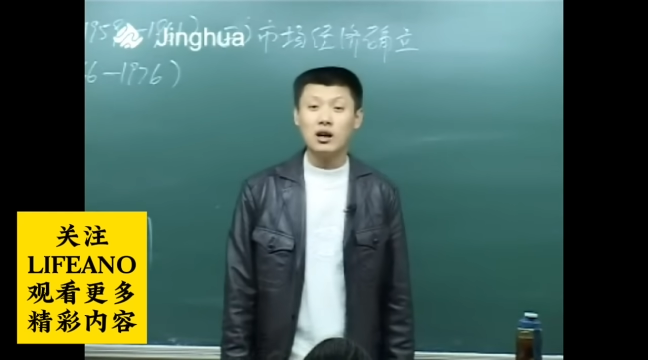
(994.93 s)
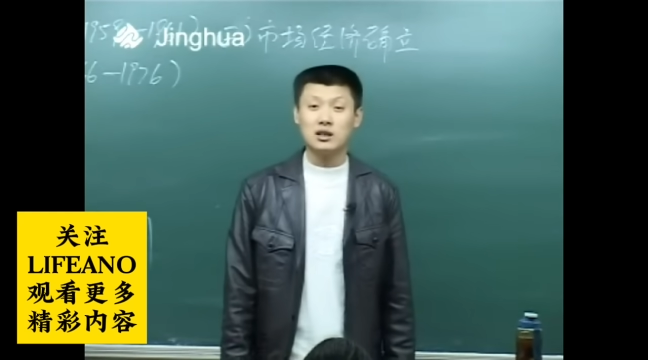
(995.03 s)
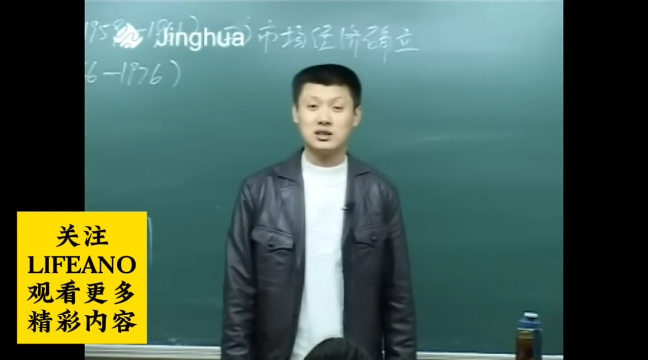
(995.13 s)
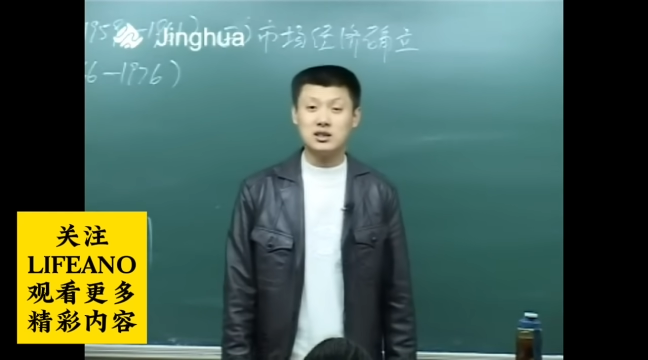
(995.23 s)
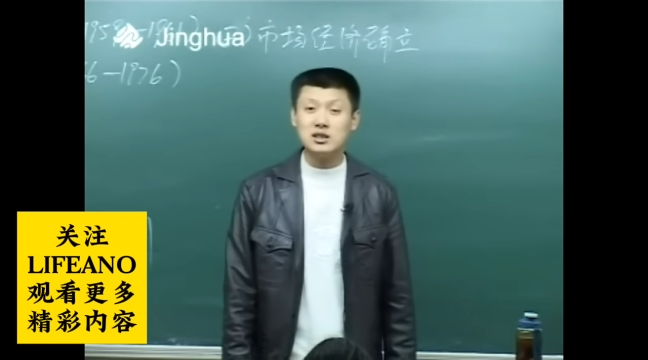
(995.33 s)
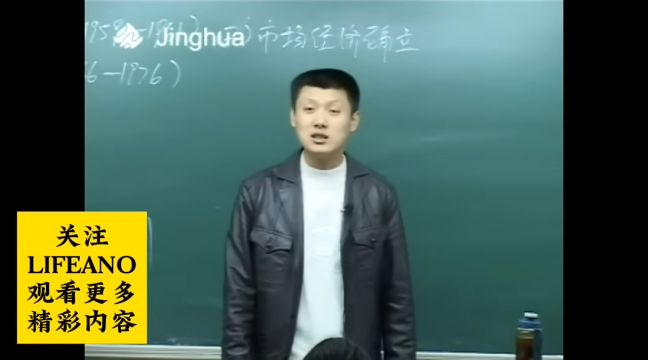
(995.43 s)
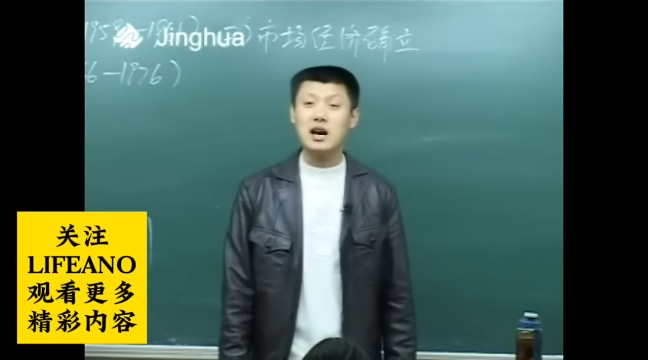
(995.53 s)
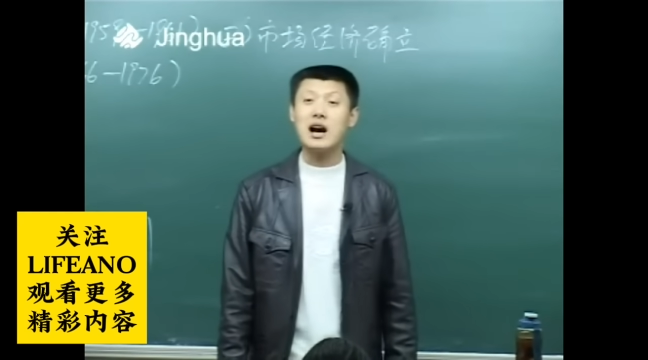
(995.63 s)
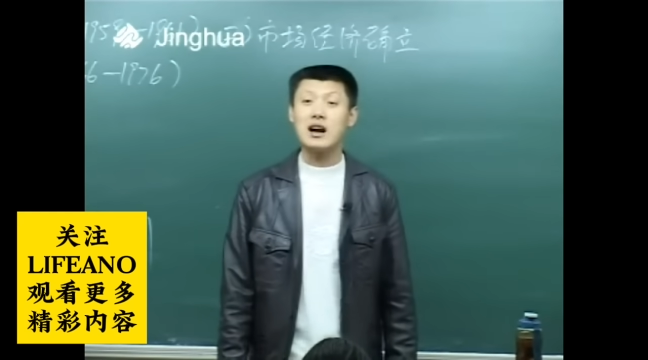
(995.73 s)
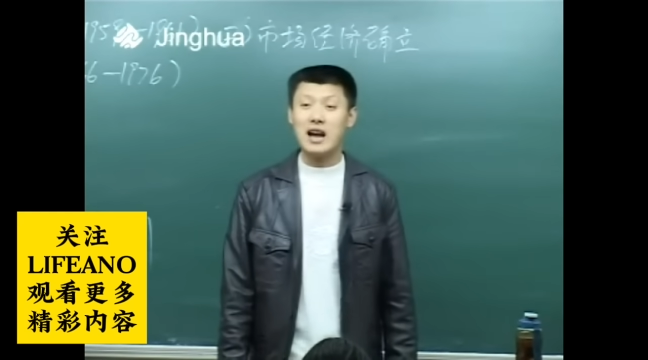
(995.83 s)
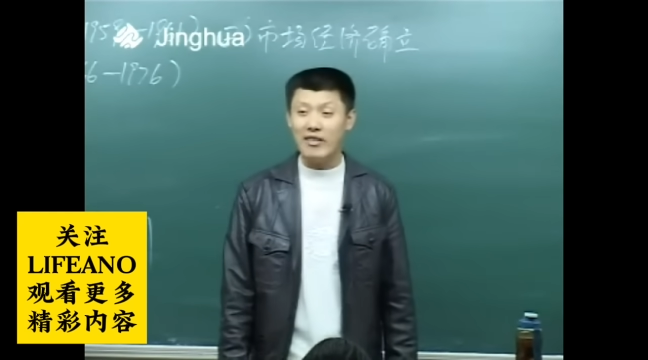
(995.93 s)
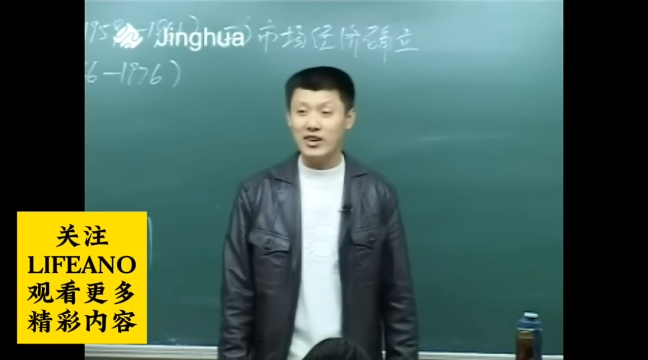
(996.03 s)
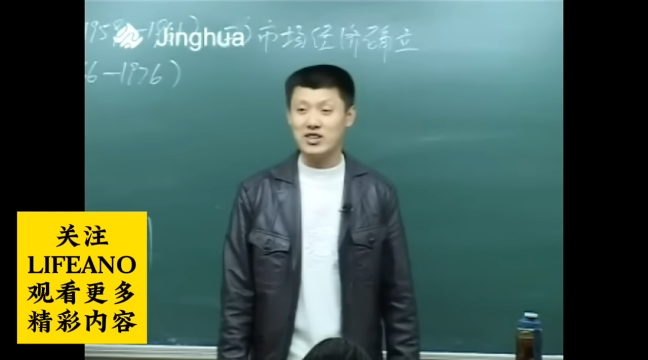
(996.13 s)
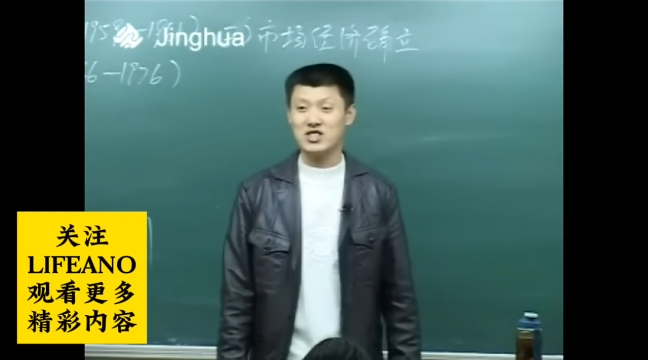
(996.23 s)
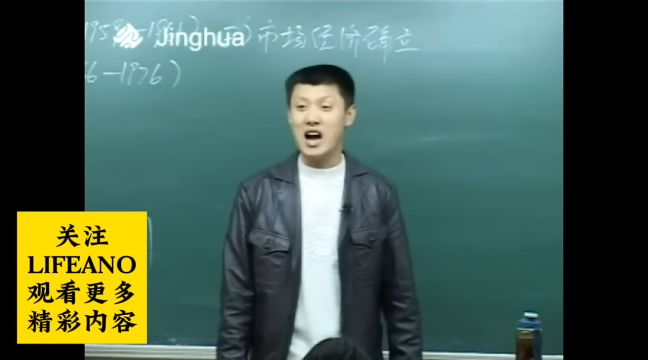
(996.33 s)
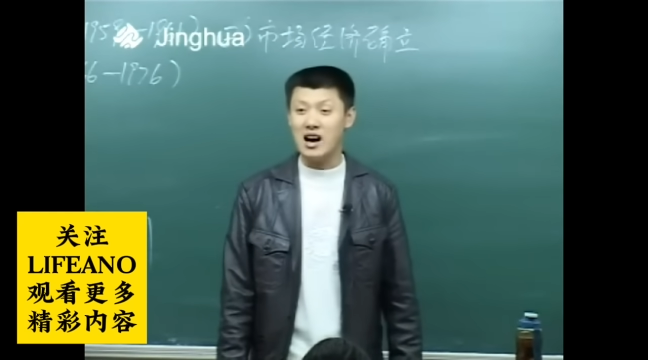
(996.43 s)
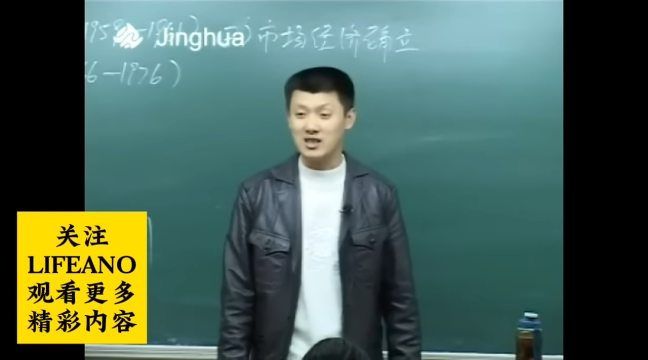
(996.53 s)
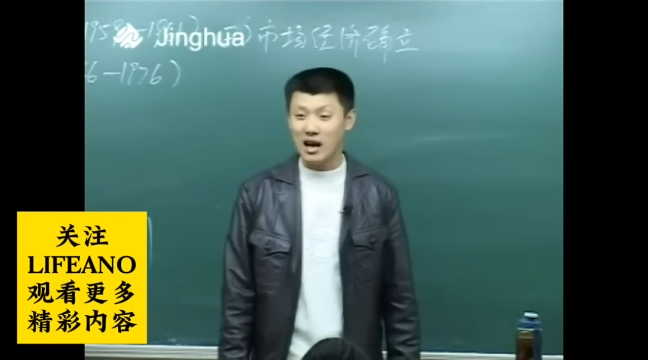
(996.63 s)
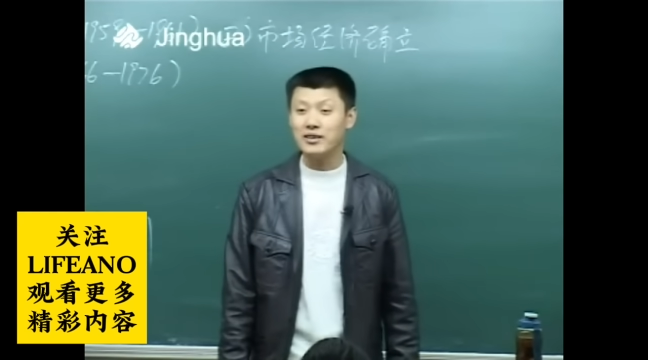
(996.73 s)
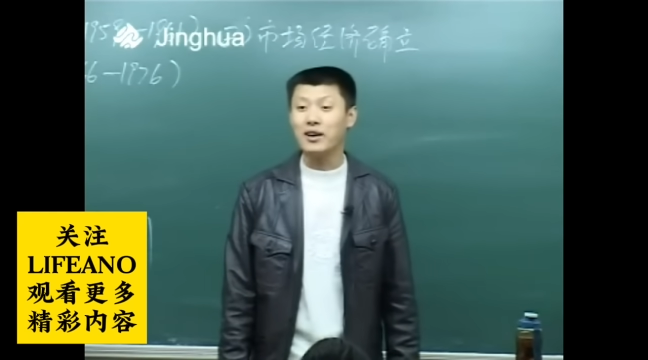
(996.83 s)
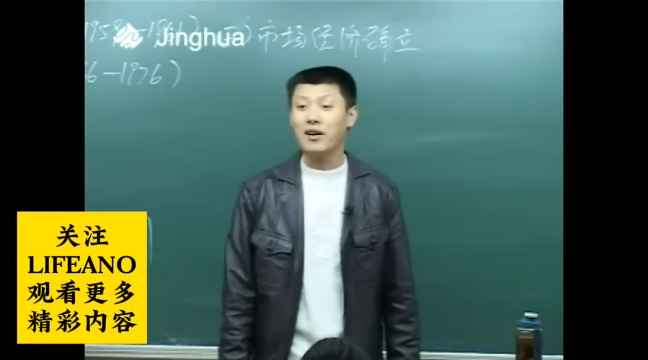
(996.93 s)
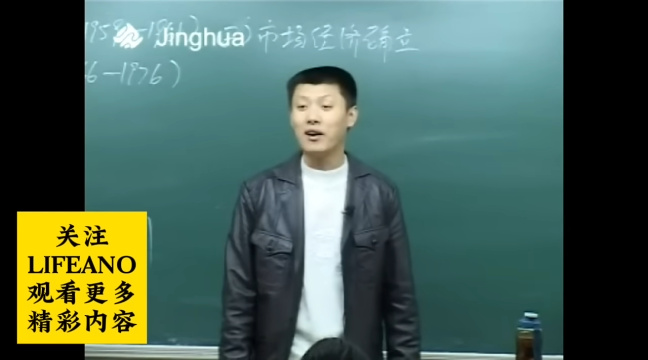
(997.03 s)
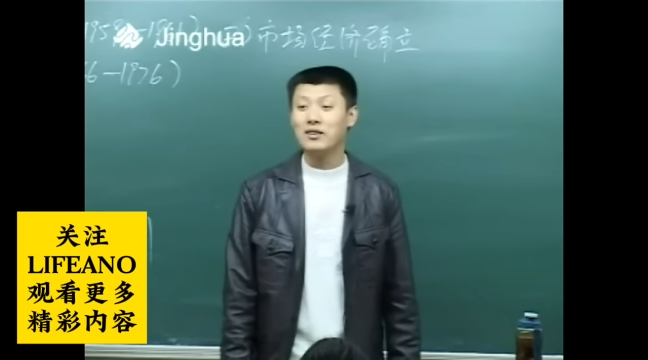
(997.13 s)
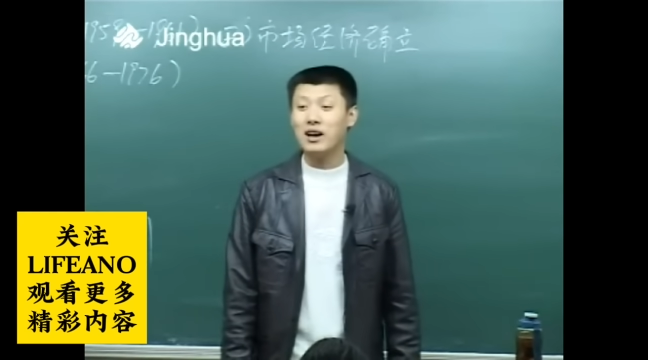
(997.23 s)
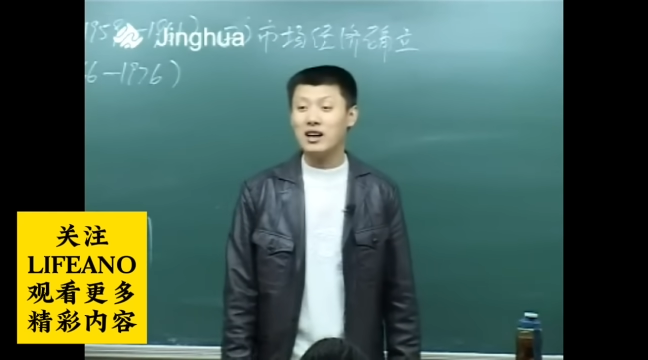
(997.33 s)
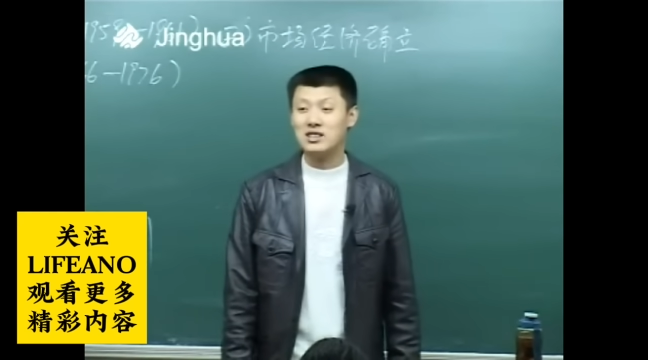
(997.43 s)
市长干的是厂长的事儿，是吧？